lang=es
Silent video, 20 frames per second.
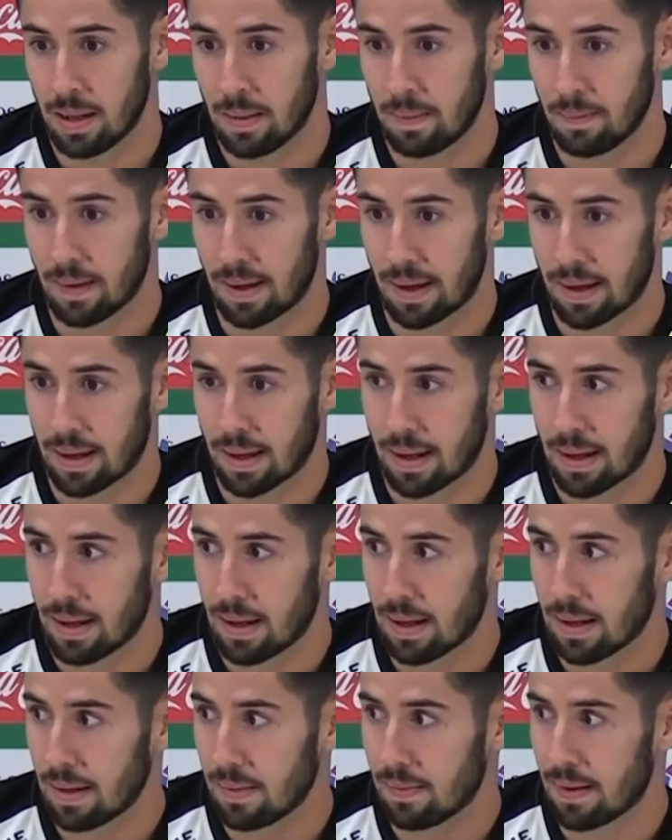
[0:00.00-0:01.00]

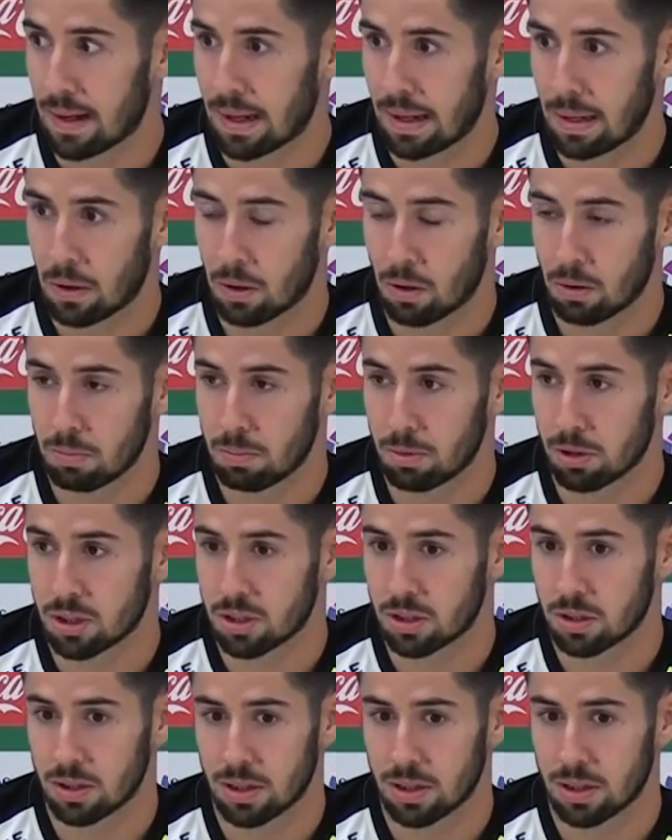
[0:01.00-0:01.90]
de, del guión pues,